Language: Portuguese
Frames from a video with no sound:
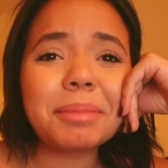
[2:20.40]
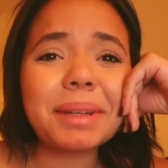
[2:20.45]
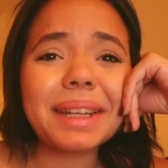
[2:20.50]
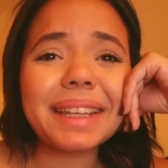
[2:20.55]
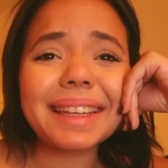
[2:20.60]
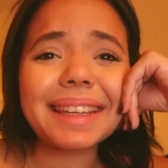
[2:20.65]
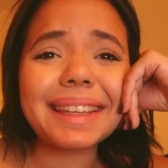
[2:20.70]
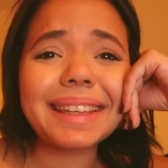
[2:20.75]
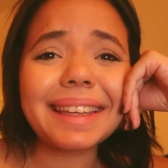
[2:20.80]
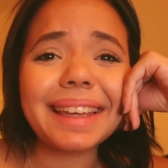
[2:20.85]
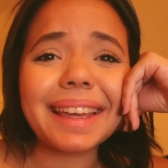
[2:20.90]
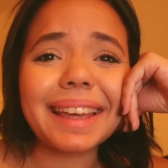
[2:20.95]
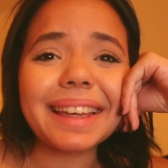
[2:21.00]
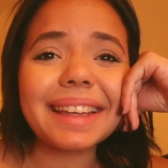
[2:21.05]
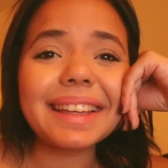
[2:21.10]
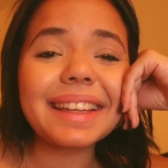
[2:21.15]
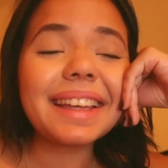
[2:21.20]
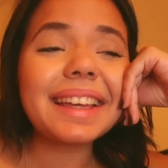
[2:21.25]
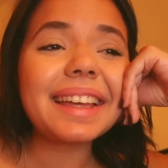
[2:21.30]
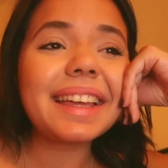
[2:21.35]
pra quem quer.
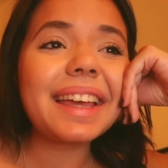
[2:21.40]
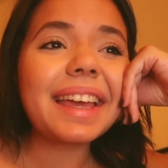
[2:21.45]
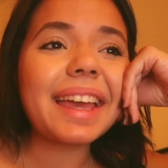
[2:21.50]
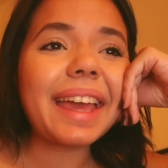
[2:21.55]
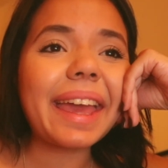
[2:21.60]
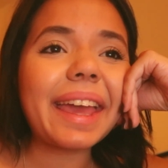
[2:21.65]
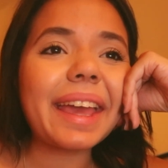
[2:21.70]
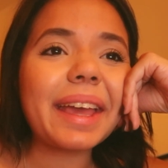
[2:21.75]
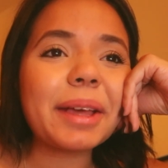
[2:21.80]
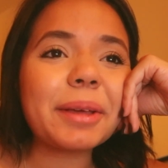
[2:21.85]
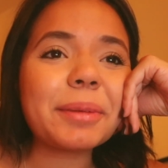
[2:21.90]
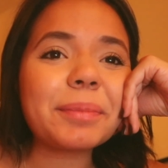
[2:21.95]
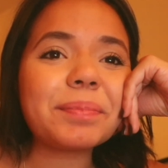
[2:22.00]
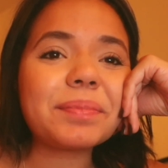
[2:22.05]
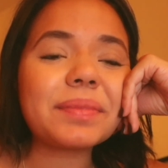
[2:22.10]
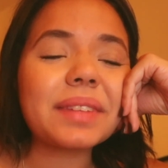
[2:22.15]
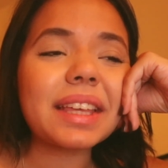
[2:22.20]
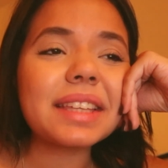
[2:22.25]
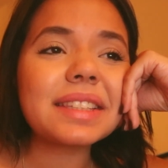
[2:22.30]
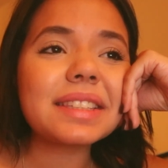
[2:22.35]
É,
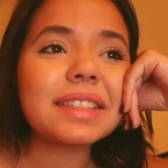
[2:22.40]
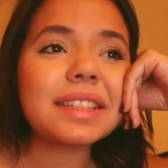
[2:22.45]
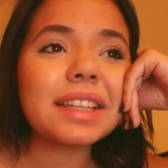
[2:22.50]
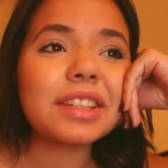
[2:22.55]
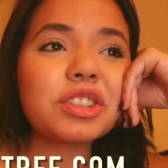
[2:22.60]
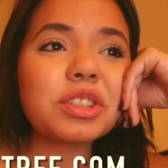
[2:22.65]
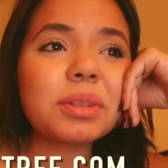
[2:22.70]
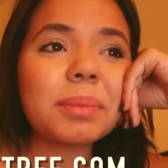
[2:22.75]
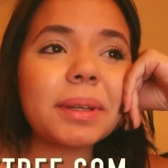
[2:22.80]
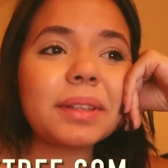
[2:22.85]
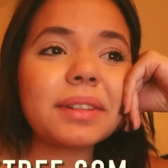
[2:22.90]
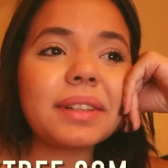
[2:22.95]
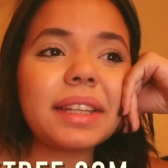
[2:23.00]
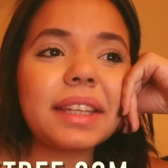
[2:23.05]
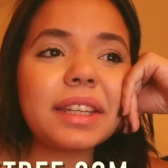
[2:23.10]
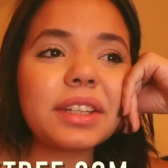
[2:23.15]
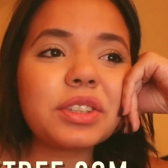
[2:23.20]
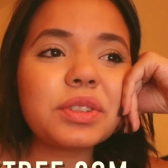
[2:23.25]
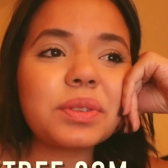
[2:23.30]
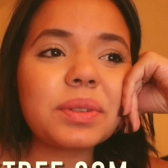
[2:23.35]
esse site chamado
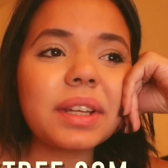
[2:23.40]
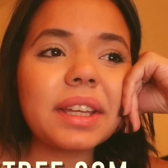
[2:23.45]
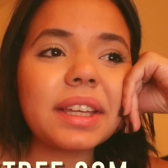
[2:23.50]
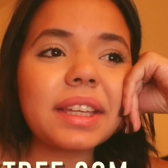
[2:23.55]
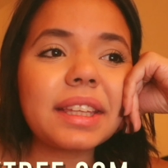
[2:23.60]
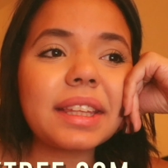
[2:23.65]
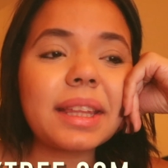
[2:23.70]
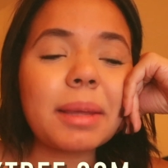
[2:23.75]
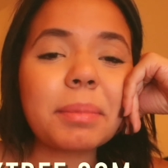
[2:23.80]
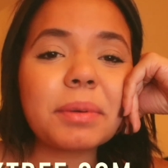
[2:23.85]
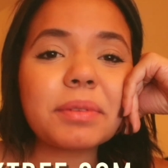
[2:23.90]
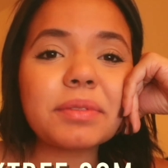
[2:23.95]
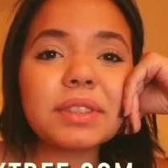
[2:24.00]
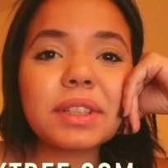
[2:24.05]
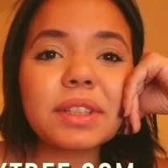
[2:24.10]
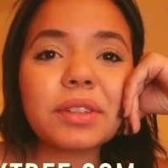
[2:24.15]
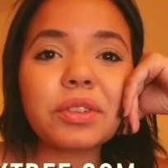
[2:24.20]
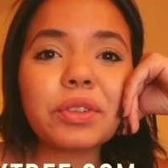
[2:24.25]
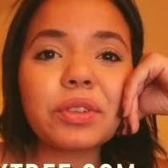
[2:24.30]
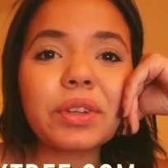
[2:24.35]
Linktree, que dá pra
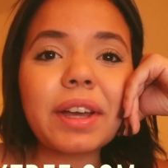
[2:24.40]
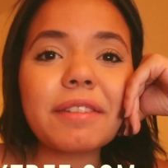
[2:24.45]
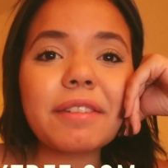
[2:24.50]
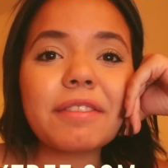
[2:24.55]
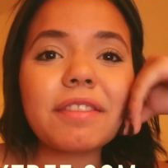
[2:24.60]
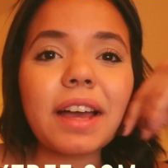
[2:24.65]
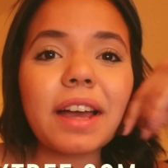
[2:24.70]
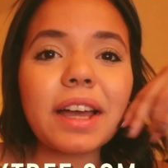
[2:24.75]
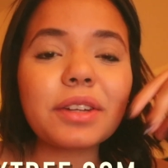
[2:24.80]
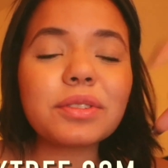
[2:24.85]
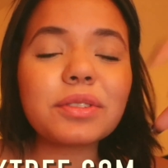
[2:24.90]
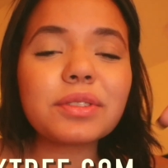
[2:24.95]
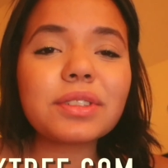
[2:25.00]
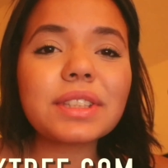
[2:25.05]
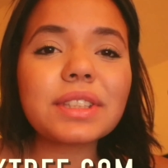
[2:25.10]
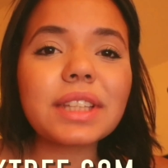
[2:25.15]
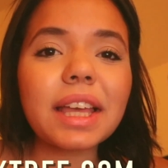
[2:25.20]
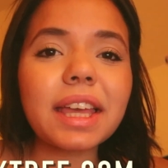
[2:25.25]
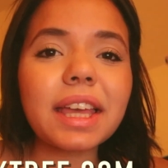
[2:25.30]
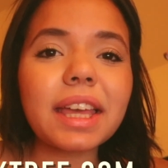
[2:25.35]
você colocar
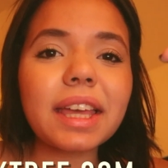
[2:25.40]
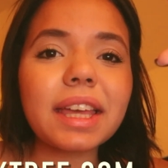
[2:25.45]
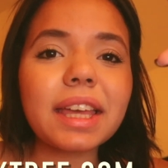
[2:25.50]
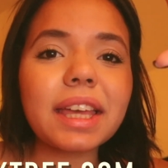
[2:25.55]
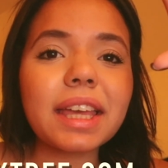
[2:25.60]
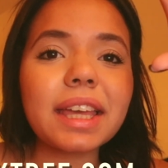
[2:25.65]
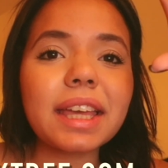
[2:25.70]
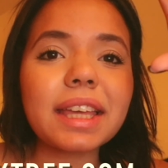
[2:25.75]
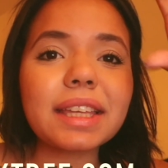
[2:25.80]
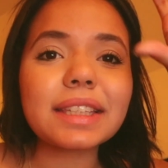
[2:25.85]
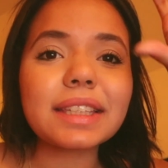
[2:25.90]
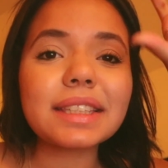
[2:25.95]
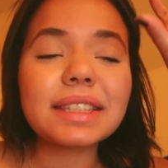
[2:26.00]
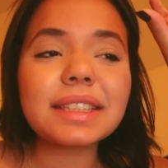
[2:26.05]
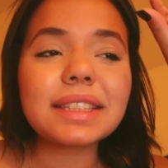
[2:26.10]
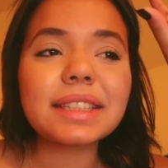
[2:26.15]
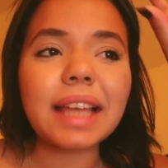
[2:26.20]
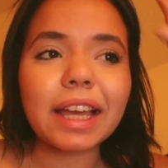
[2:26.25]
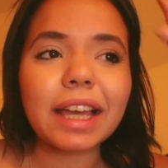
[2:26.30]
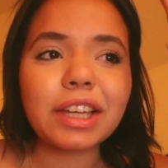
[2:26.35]
vários é,
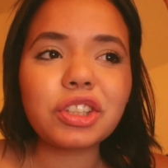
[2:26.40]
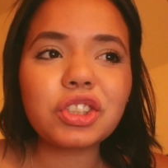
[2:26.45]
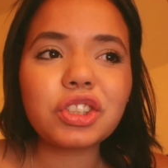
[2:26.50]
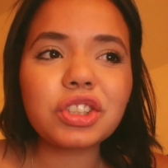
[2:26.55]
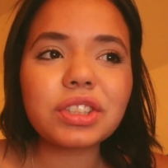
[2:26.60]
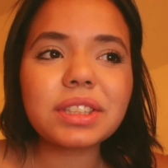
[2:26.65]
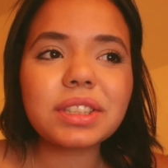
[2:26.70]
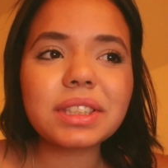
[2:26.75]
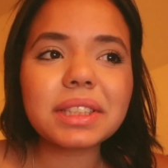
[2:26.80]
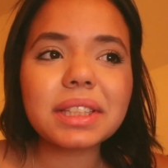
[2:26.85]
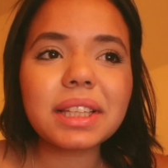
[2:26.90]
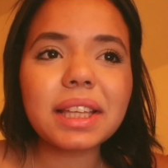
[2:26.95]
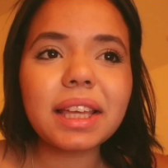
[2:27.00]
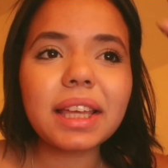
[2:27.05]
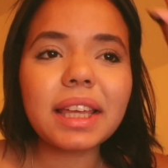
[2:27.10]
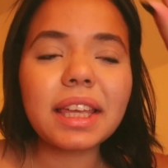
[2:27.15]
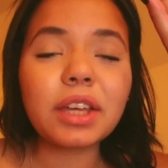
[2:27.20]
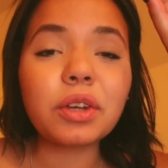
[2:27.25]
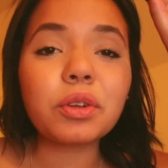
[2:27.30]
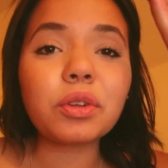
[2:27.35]
sites
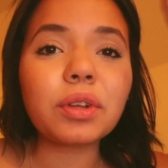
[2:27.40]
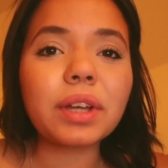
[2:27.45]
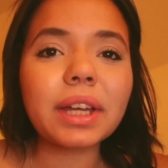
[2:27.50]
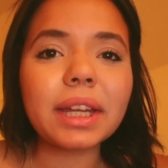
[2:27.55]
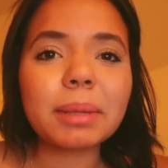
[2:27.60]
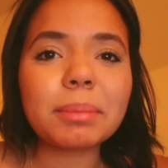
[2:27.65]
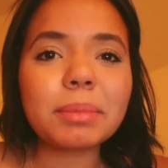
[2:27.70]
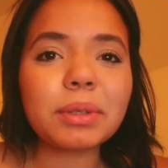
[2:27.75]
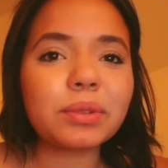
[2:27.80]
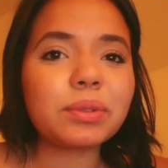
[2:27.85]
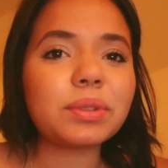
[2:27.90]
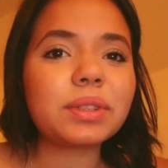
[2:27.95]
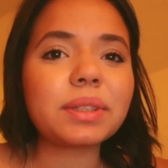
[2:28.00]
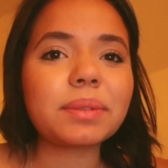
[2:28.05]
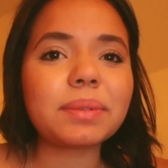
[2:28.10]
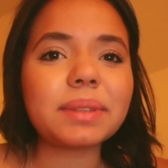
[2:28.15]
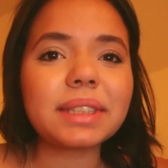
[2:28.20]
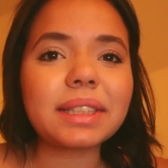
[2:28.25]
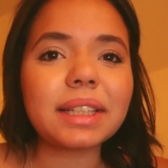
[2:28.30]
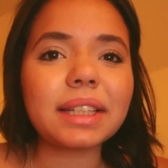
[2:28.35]
e colocar na bio do
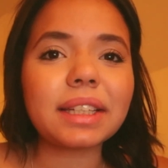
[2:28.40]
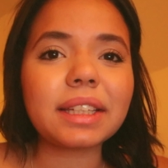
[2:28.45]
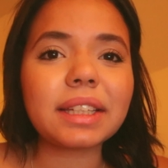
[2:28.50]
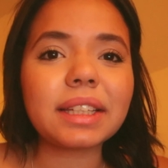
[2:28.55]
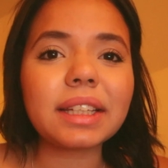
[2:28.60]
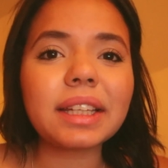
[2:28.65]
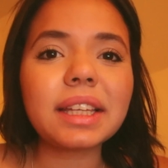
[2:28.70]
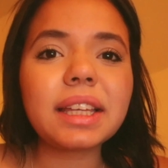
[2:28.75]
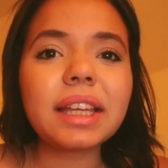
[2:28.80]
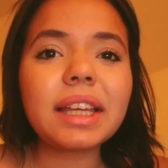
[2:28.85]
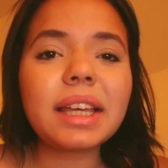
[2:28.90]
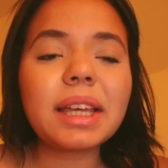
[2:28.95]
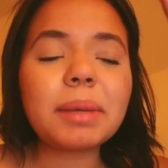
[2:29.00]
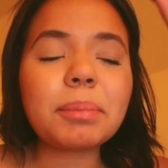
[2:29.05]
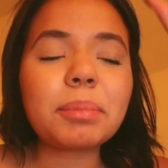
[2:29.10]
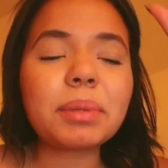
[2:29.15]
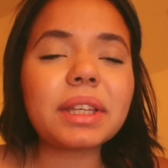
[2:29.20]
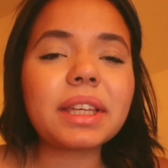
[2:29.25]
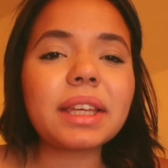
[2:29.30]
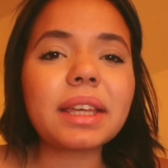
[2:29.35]
seu Instagram,
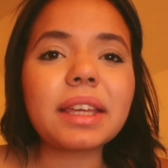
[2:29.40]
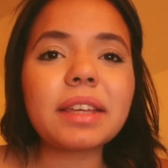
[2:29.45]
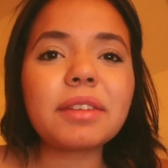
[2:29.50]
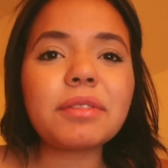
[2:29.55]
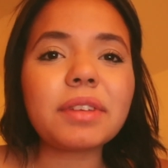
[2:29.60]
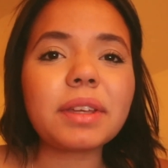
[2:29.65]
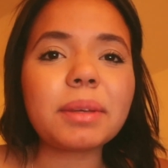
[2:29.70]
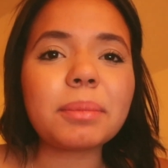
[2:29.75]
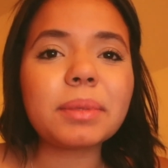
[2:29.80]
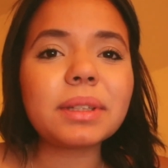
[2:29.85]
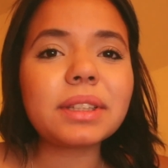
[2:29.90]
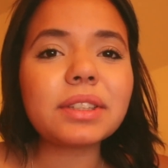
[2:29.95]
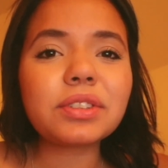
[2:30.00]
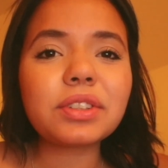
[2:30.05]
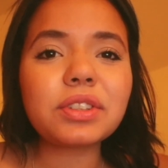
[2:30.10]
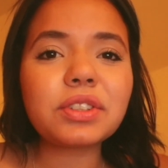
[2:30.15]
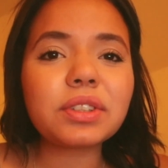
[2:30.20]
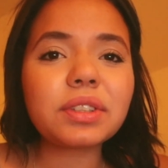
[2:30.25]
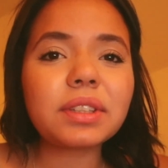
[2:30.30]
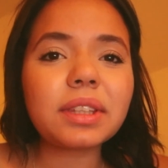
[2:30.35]
porque, enfim, muita
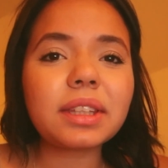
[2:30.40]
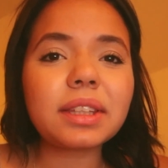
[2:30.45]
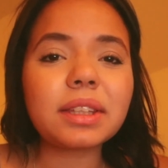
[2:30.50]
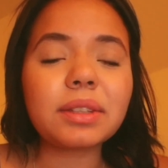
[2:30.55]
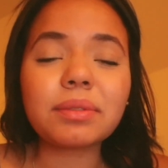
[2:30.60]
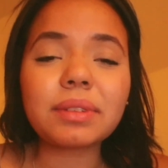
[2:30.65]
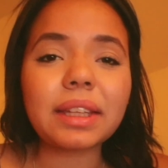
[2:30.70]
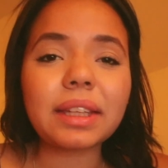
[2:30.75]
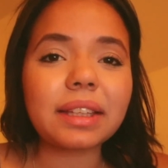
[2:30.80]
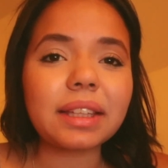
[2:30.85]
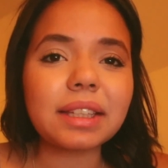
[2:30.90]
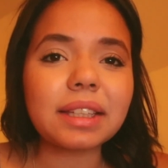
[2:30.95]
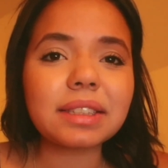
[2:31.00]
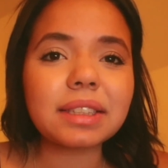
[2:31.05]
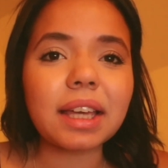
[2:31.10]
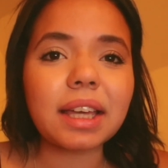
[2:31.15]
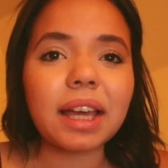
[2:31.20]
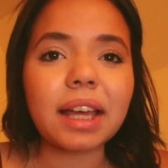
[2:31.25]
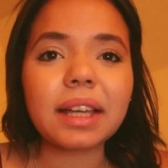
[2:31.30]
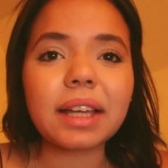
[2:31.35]
gente não tem
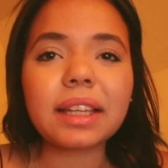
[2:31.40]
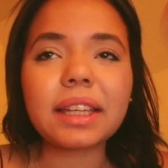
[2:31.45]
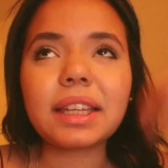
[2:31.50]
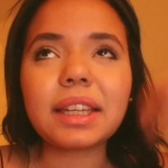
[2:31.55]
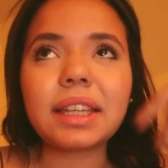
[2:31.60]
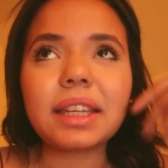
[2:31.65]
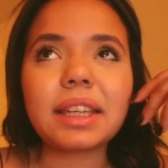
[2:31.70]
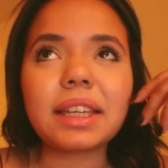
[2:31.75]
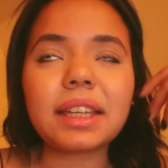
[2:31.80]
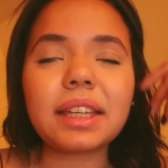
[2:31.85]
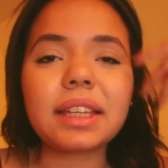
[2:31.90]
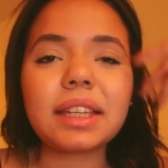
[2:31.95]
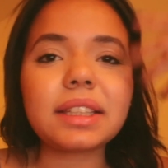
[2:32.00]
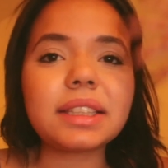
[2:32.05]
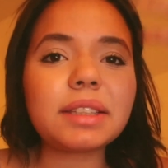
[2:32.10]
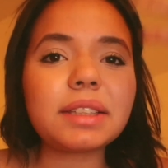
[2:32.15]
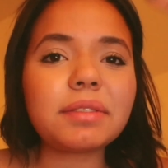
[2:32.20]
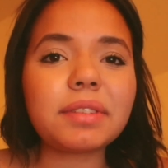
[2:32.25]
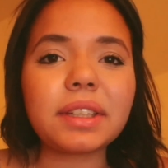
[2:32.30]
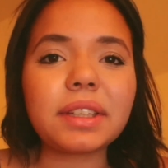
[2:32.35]
10k e,
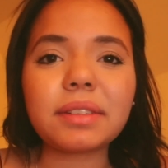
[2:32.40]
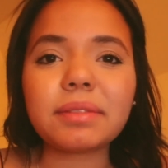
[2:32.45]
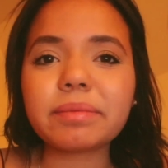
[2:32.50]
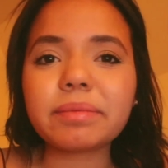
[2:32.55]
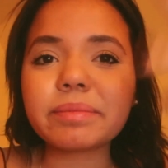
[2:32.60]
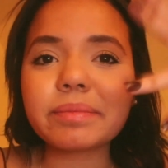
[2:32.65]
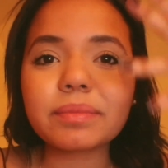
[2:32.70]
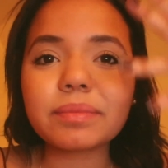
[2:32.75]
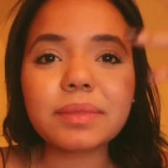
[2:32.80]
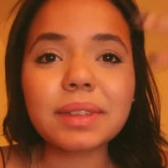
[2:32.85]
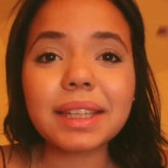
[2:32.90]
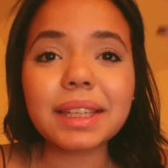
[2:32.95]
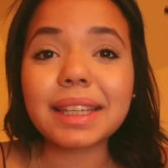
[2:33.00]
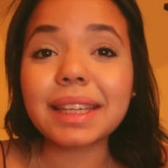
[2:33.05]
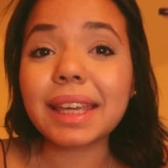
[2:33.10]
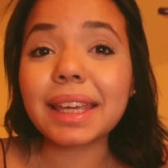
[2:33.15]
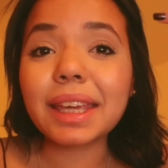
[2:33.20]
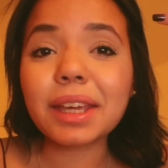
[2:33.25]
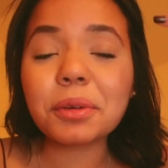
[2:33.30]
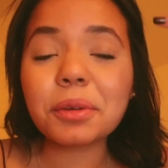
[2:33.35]
enfim, que
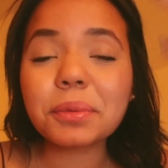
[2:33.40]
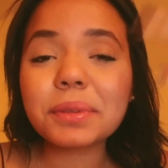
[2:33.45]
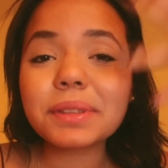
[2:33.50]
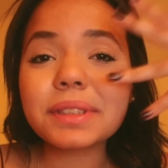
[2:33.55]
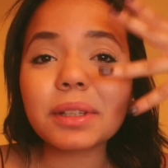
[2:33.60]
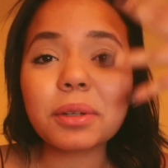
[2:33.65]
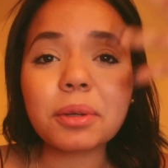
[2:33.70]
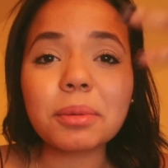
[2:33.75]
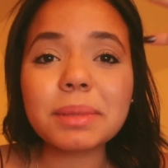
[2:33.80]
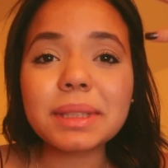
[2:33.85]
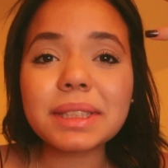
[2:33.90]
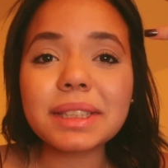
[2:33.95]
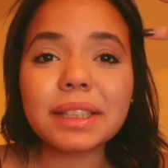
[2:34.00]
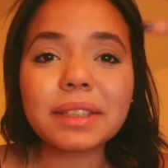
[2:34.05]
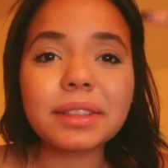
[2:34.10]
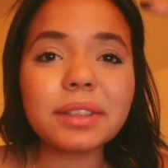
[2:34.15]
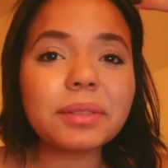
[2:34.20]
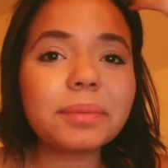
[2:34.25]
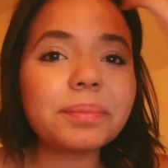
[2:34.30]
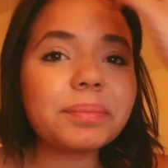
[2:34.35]
nem eu, está
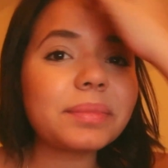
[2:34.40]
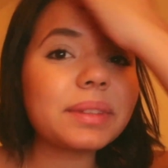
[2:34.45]
começando.